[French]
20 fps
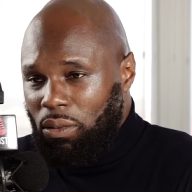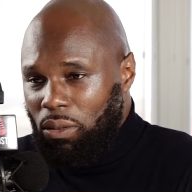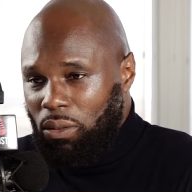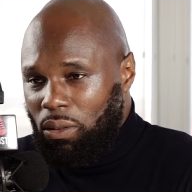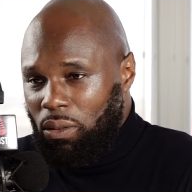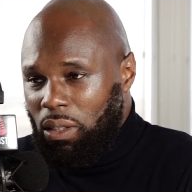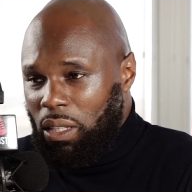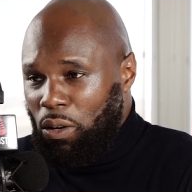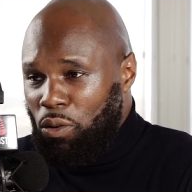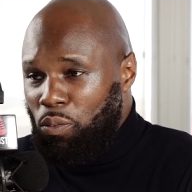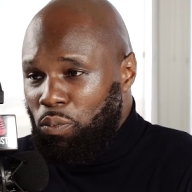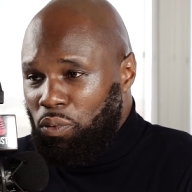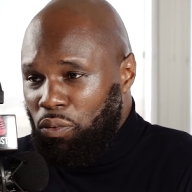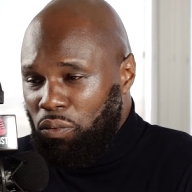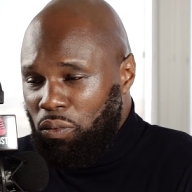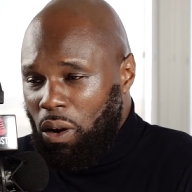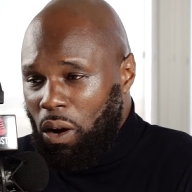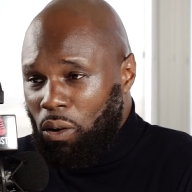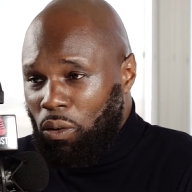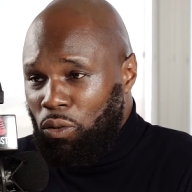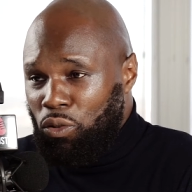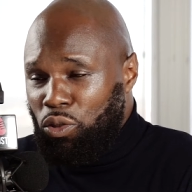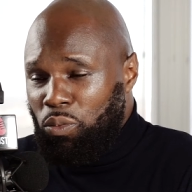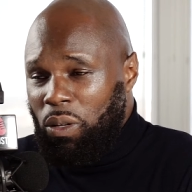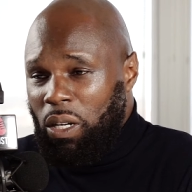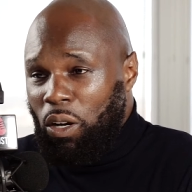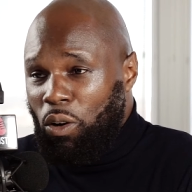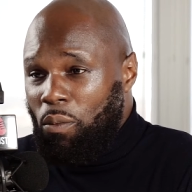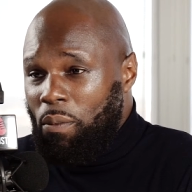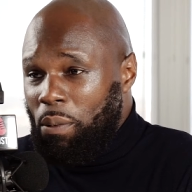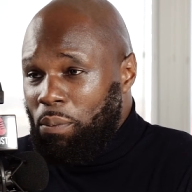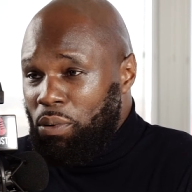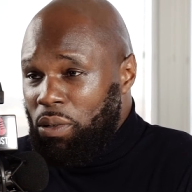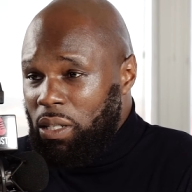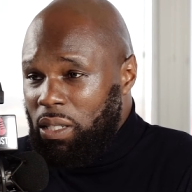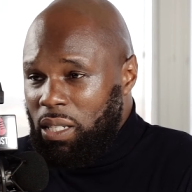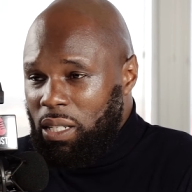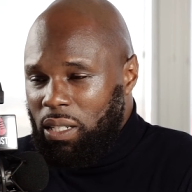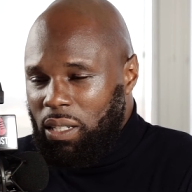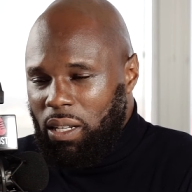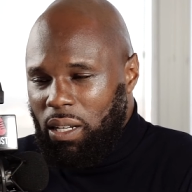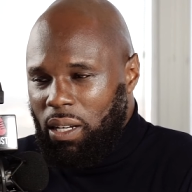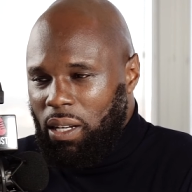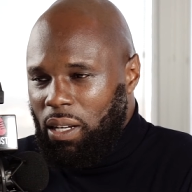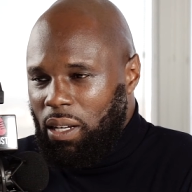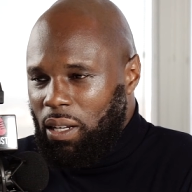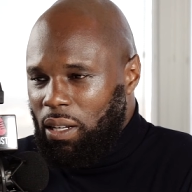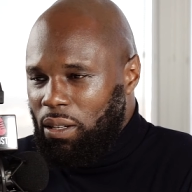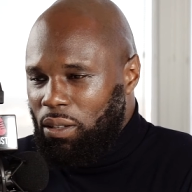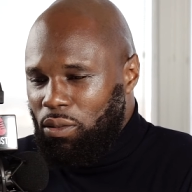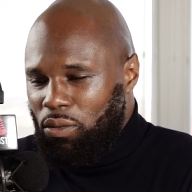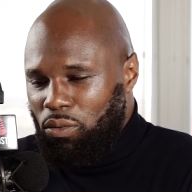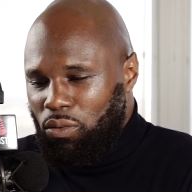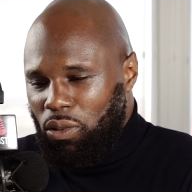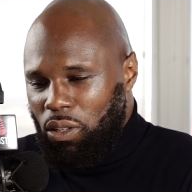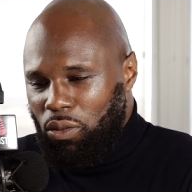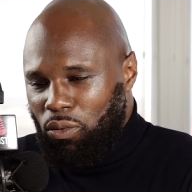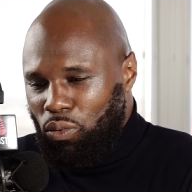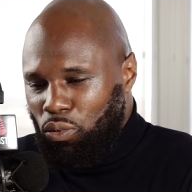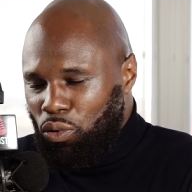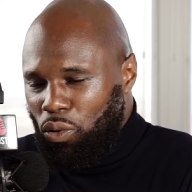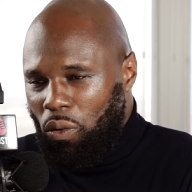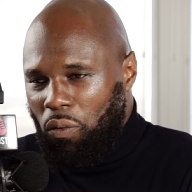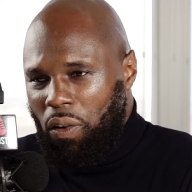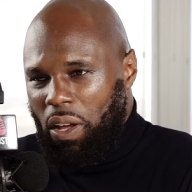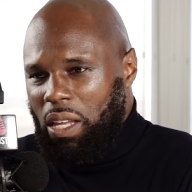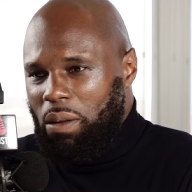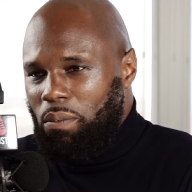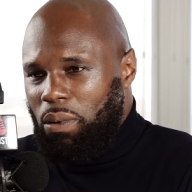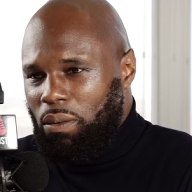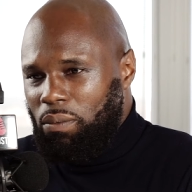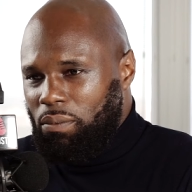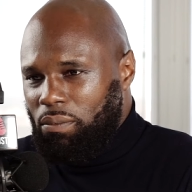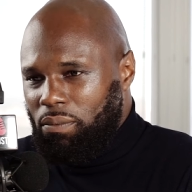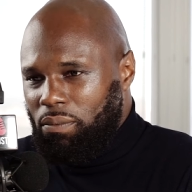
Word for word: Quand tu as le pouvoir quand tu mènes un combat politique, tu es toujours faillible.